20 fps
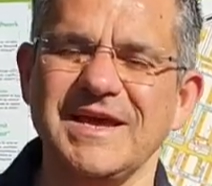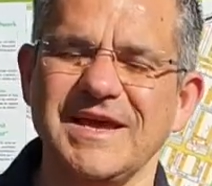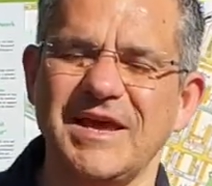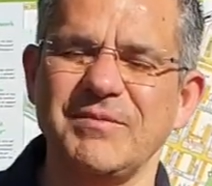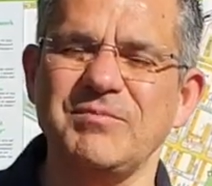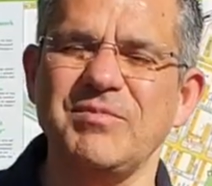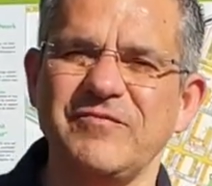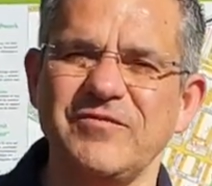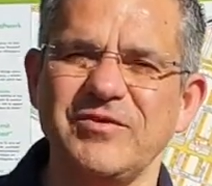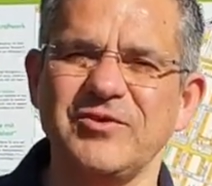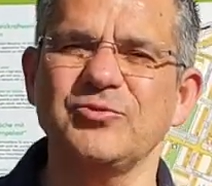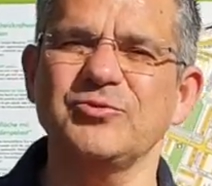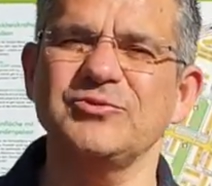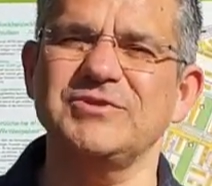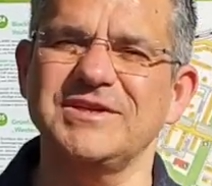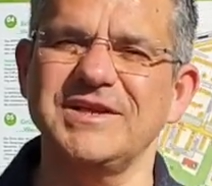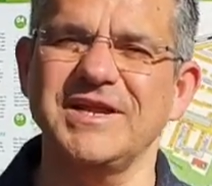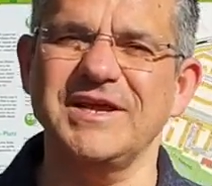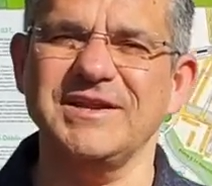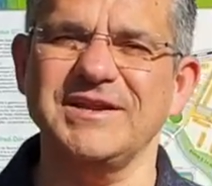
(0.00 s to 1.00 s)
e
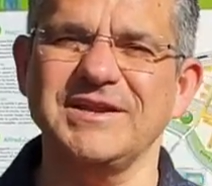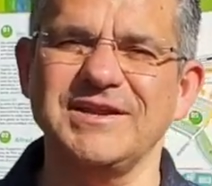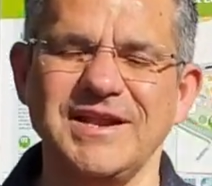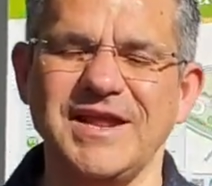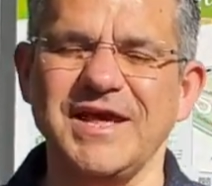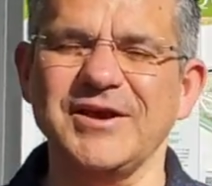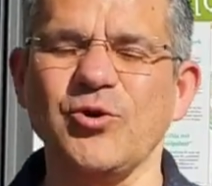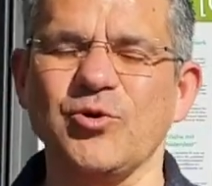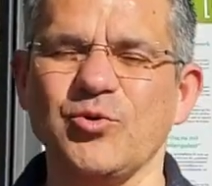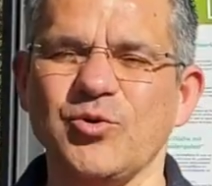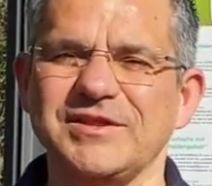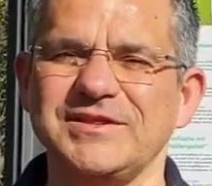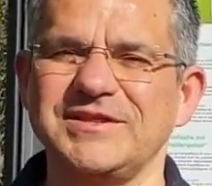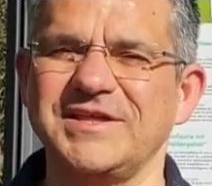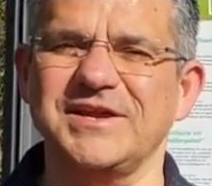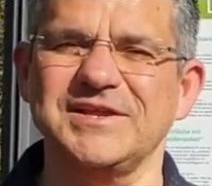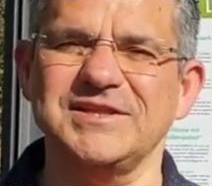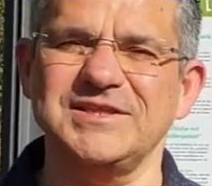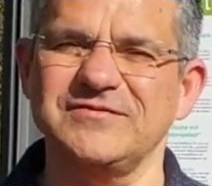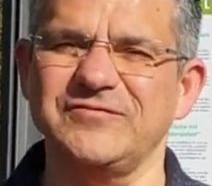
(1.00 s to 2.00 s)
benvenuti
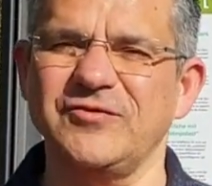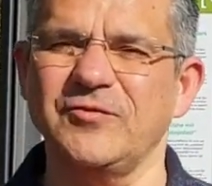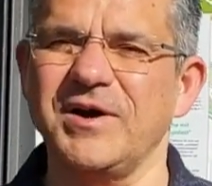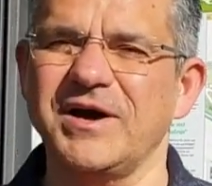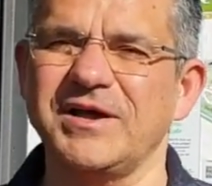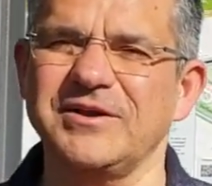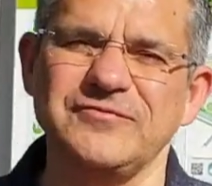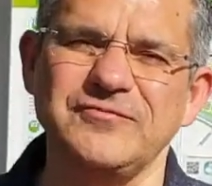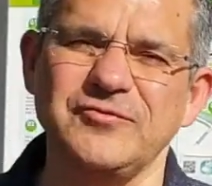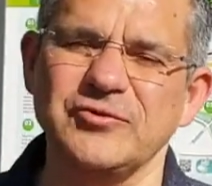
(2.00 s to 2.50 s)
nell'ecoquartiere di Vauban,